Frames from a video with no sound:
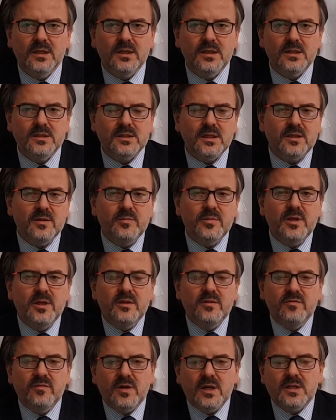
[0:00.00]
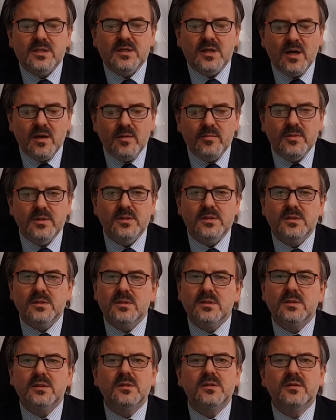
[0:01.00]
E, zatem, kiedy wracamy
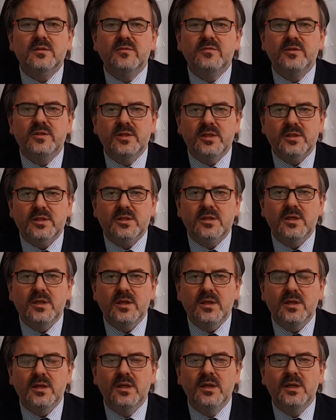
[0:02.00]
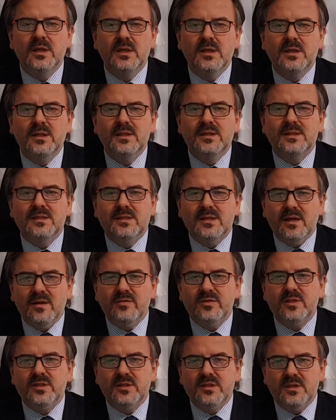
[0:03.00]
z e, wycieczki,
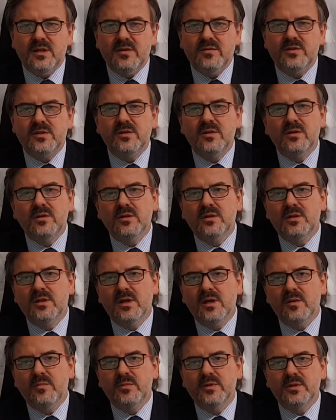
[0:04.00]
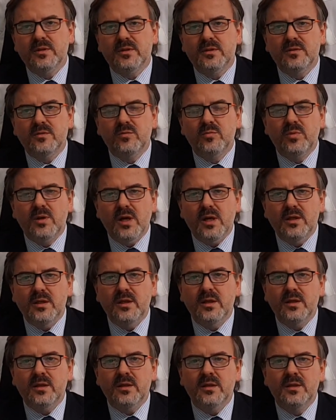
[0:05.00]
zawsze, zawsze oglądamy
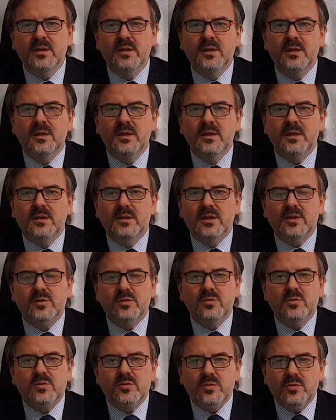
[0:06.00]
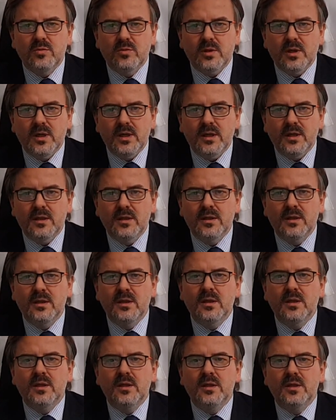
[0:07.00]
ubranie, naszą skórę
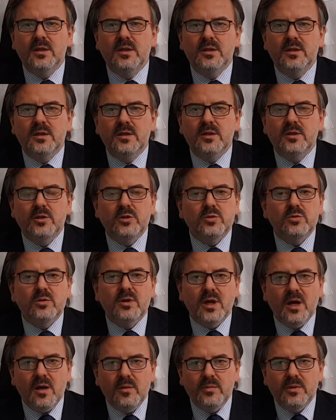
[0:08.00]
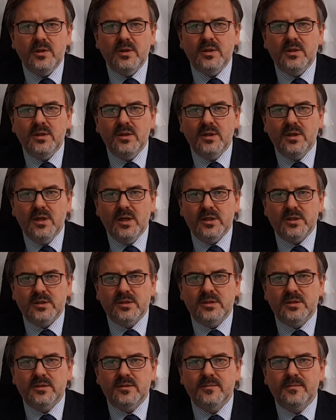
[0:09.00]
e, i szukamy
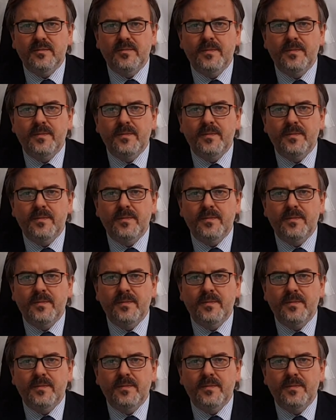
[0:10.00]
kleszczy.